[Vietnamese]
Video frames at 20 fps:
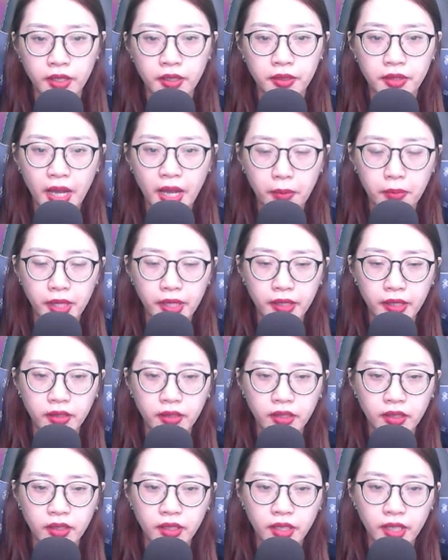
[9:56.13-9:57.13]
Đặc biệt,
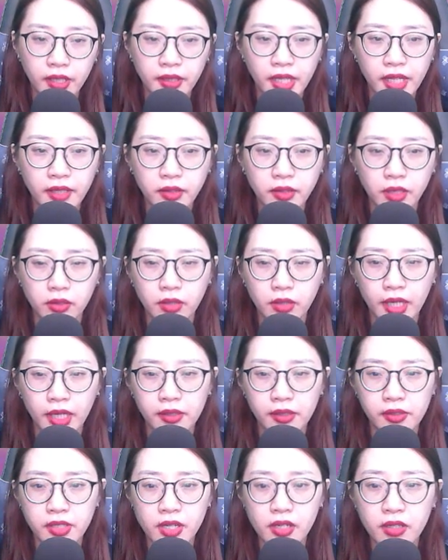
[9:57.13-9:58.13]
hiện nay Từ
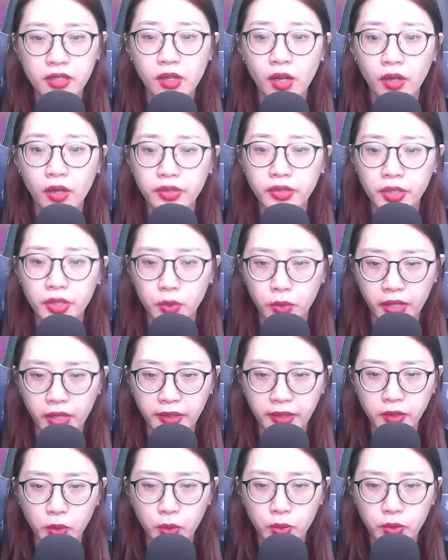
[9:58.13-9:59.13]
Thanh rất có nhiều kẻ
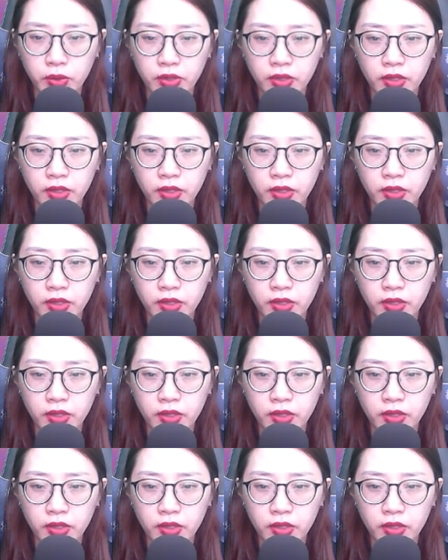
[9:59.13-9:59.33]
thù.